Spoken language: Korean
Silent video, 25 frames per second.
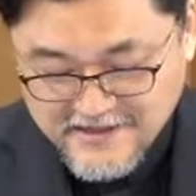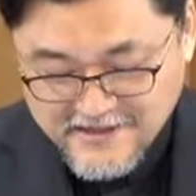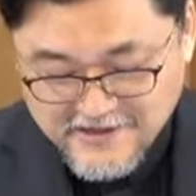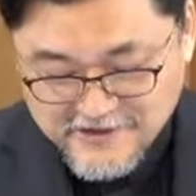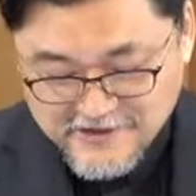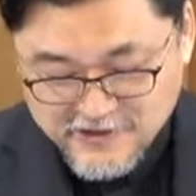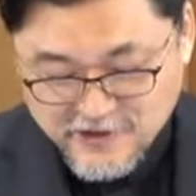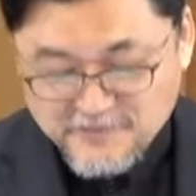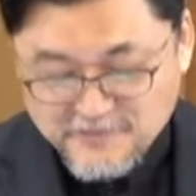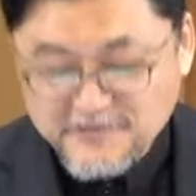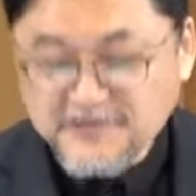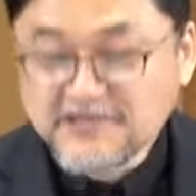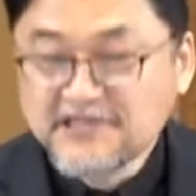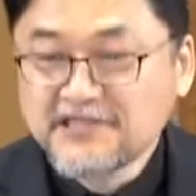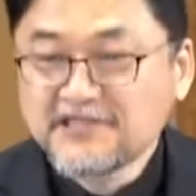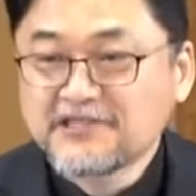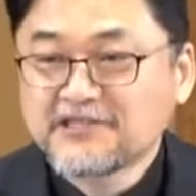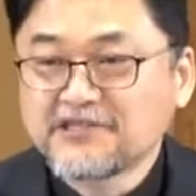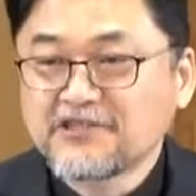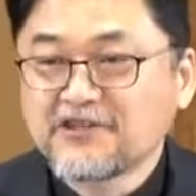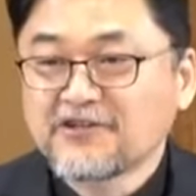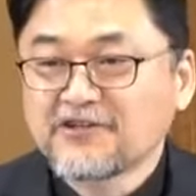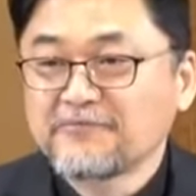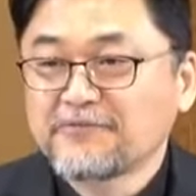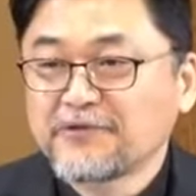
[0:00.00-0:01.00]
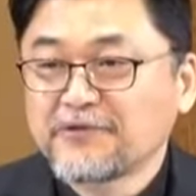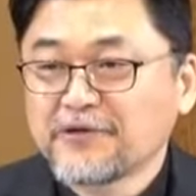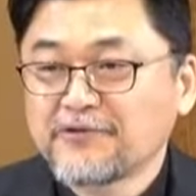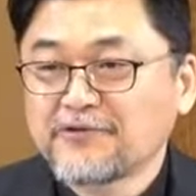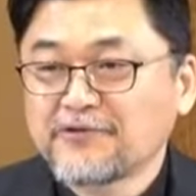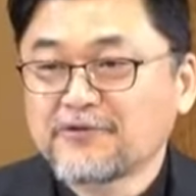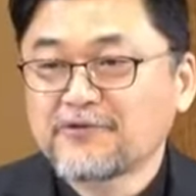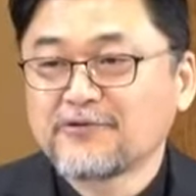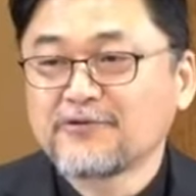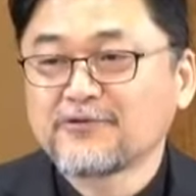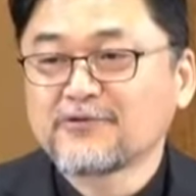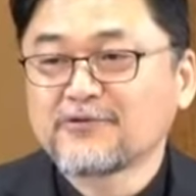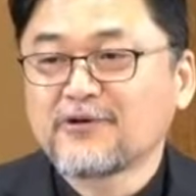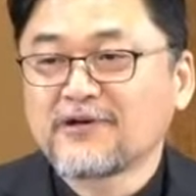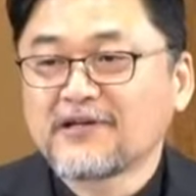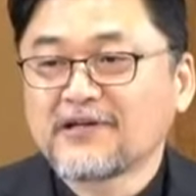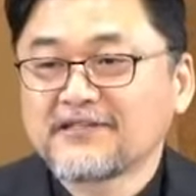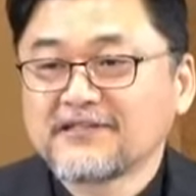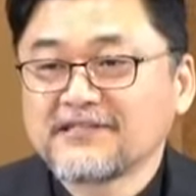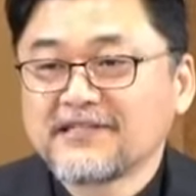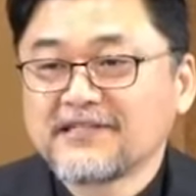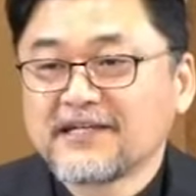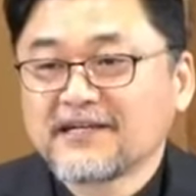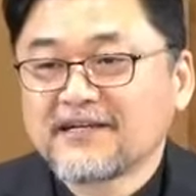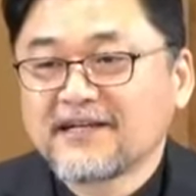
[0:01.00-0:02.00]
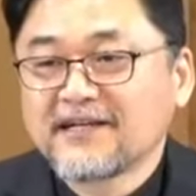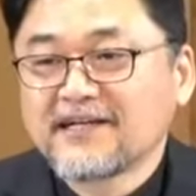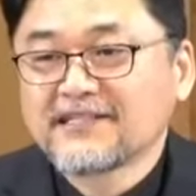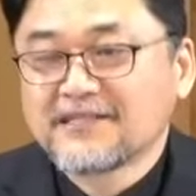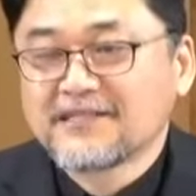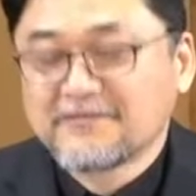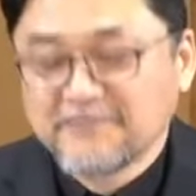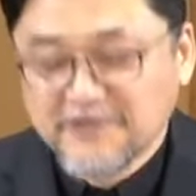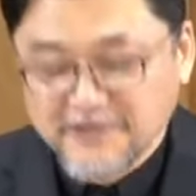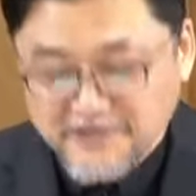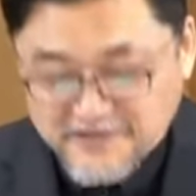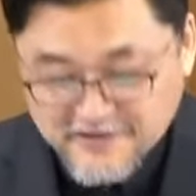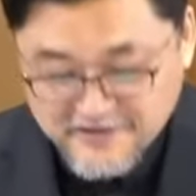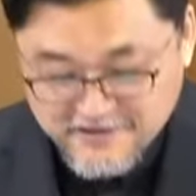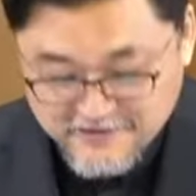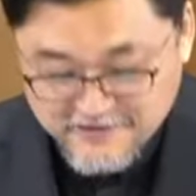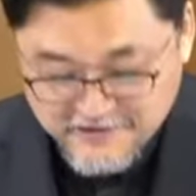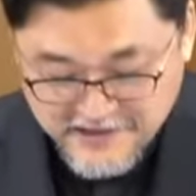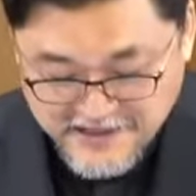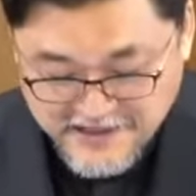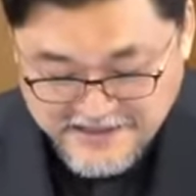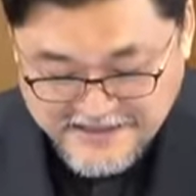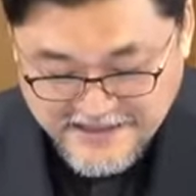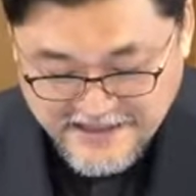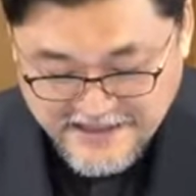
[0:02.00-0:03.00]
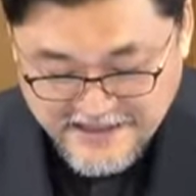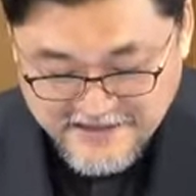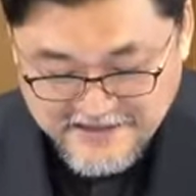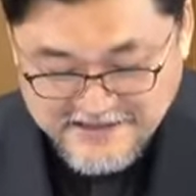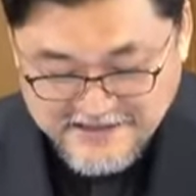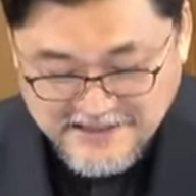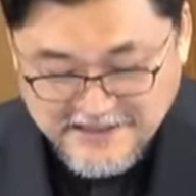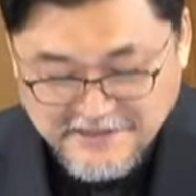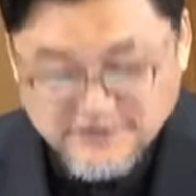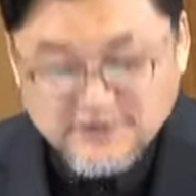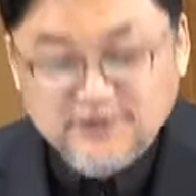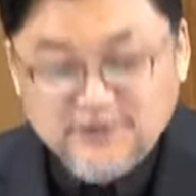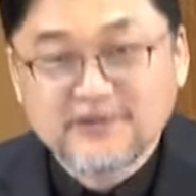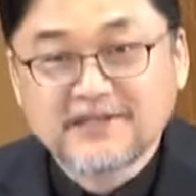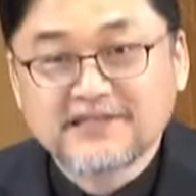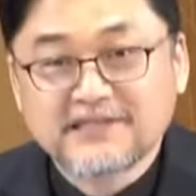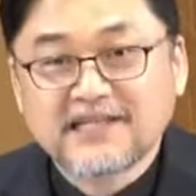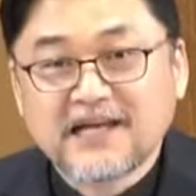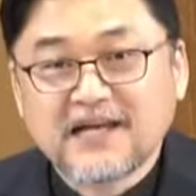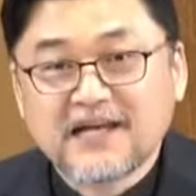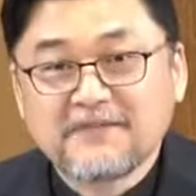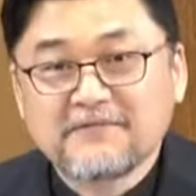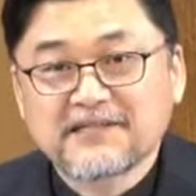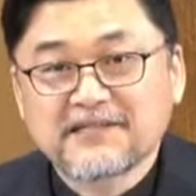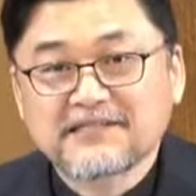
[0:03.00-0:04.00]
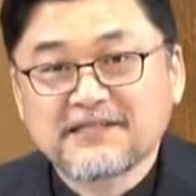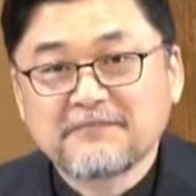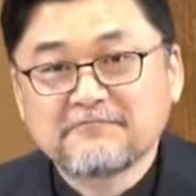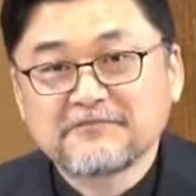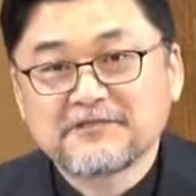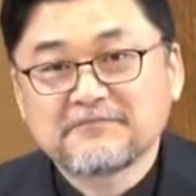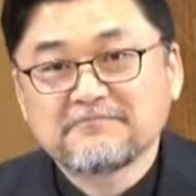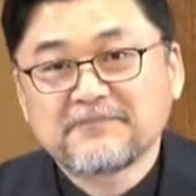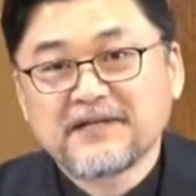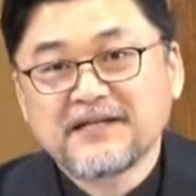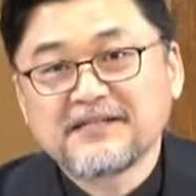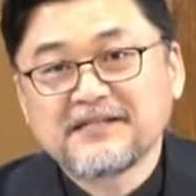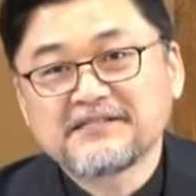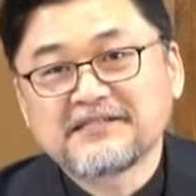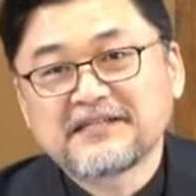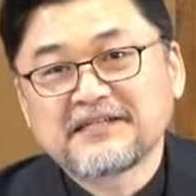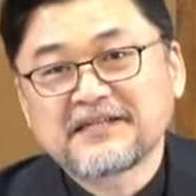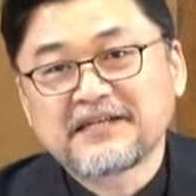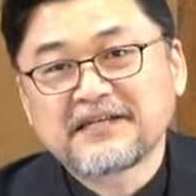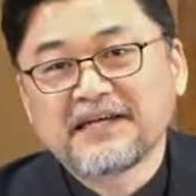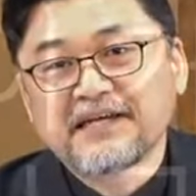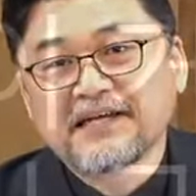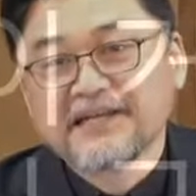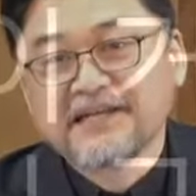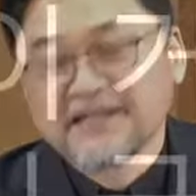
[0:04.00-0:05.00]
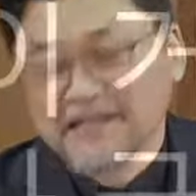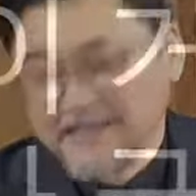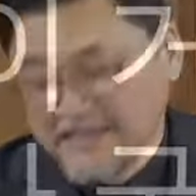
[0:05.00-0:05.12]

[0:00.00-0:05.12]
조금 더 시적인 표현으로 똑같은 이야기를 하자면 우리가 잘 아는 찬송가 438장에